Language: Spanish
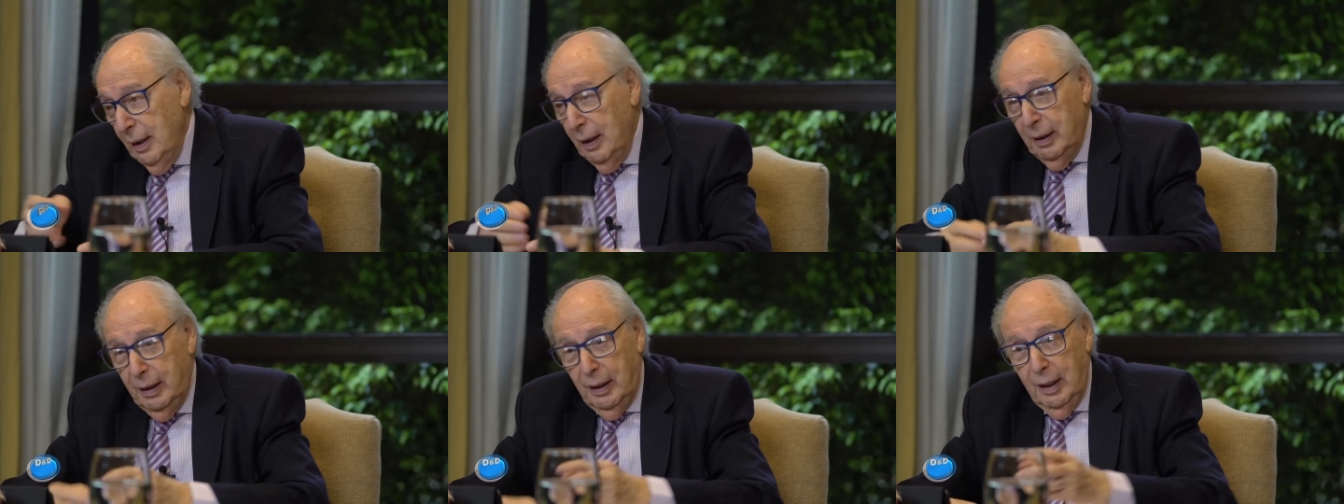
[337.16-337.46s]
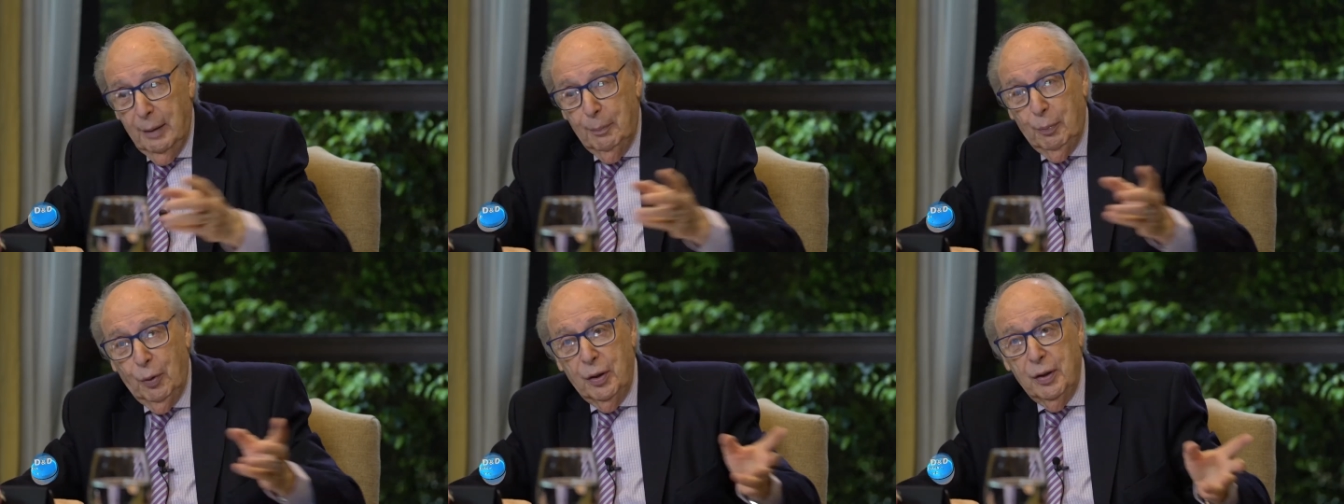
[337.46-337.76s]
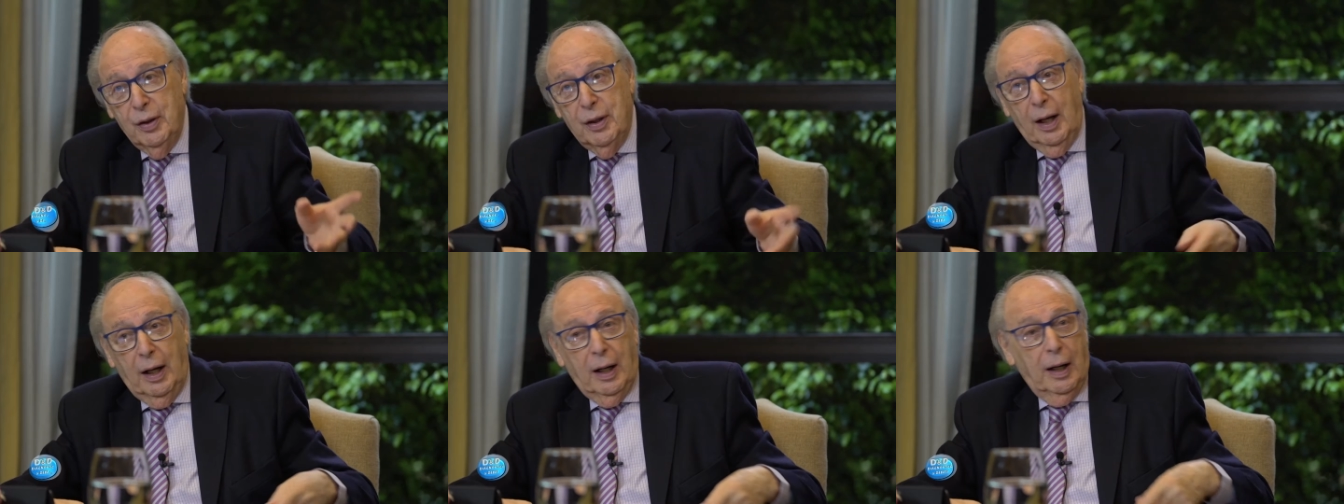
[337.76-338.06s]
que por
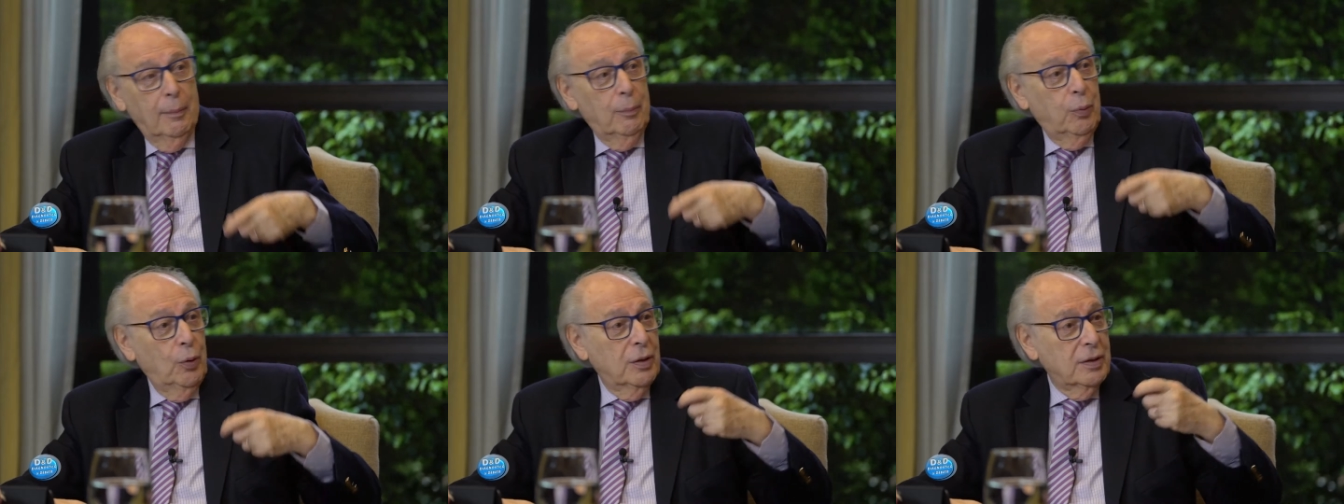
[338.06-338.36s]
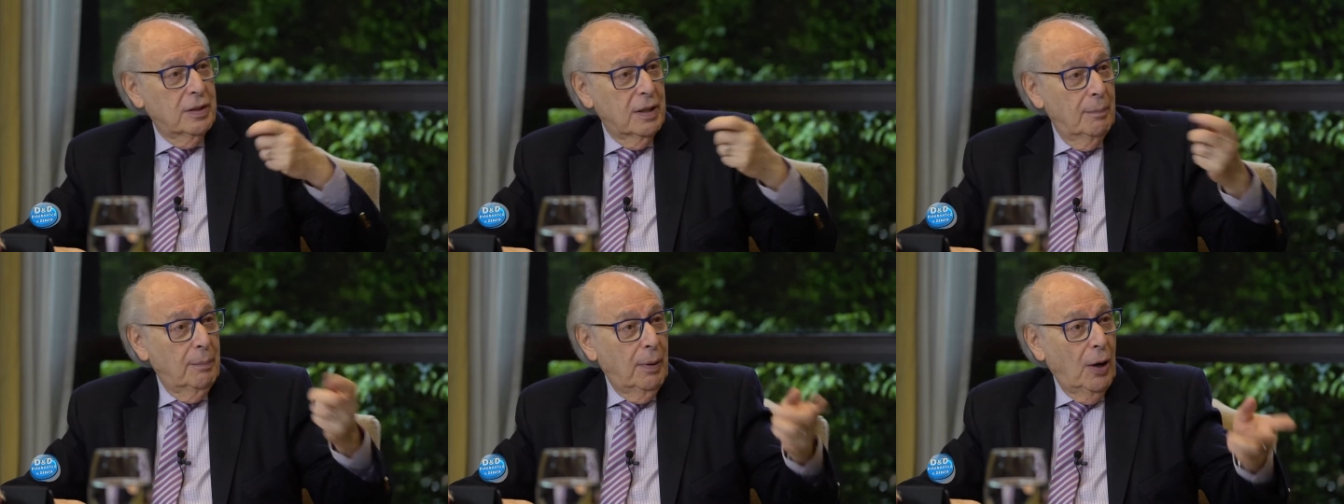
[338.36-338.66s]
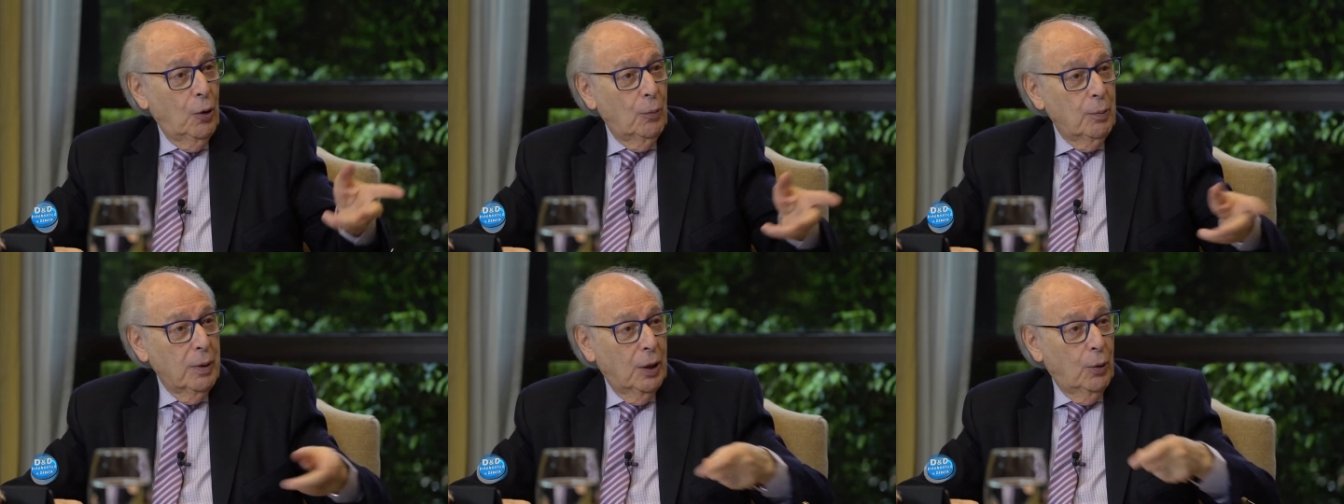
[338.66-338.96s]
internet puede ser
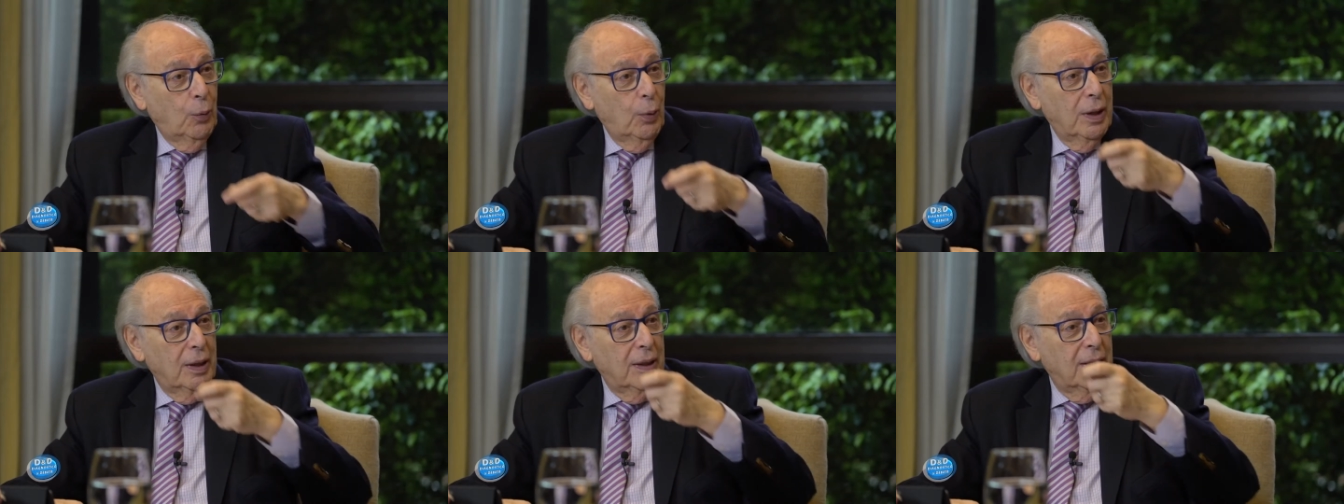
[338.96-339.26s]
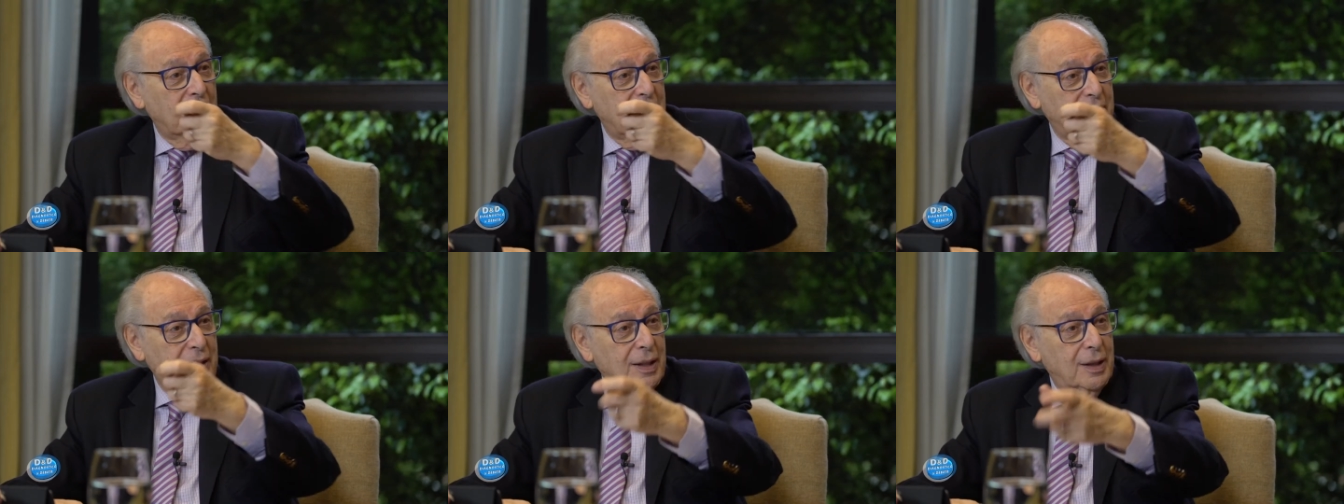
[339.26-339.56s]
pago mis cuentas,